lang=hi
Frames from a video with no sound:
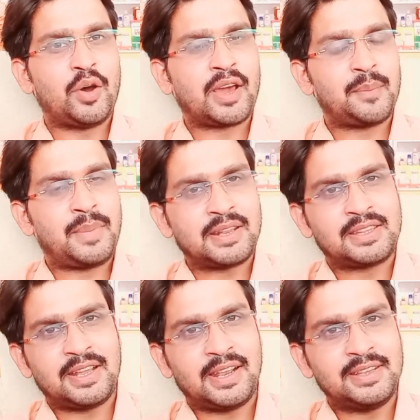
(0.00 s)
और अगर
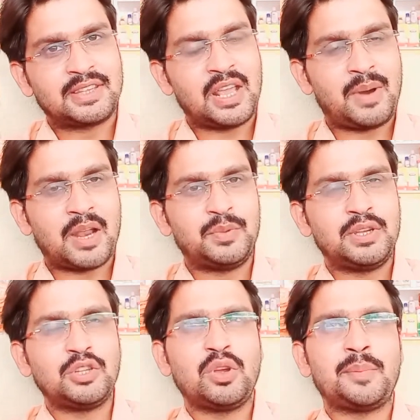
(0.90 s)
बात किया जाए इसके एम
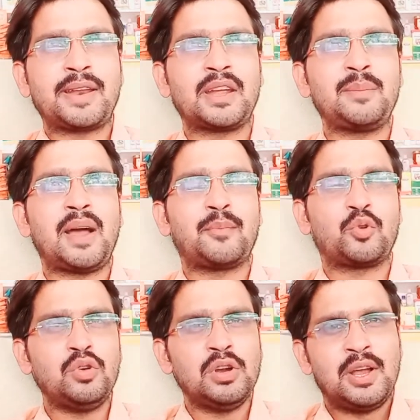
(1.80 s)
की तो ये मार्केट में
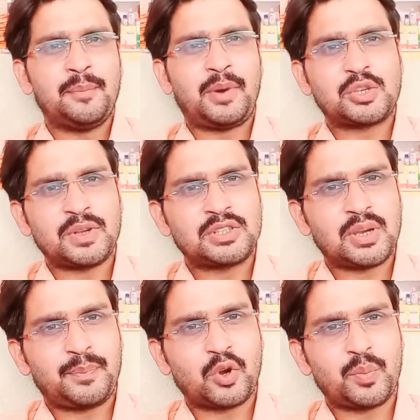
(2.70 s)
आपको पचपन
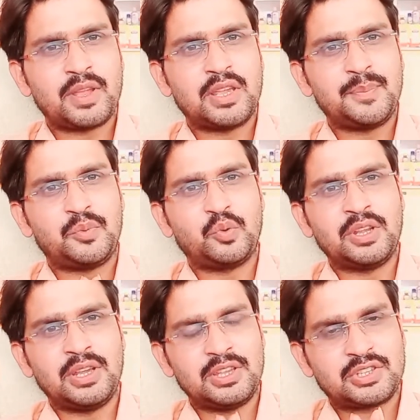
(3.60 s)
छप्पन रुपये की
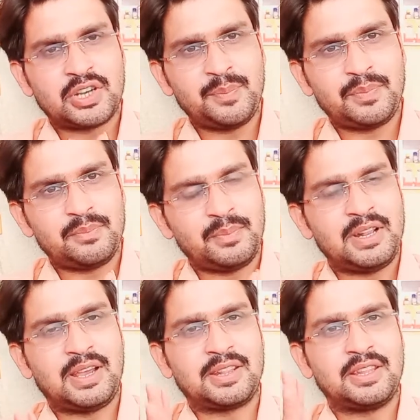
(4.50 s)
पूरी स्ट्रिप
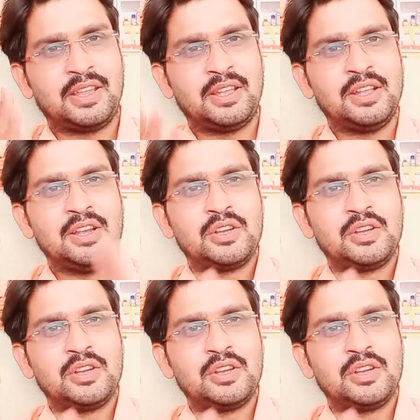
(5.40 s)
मिल जाती है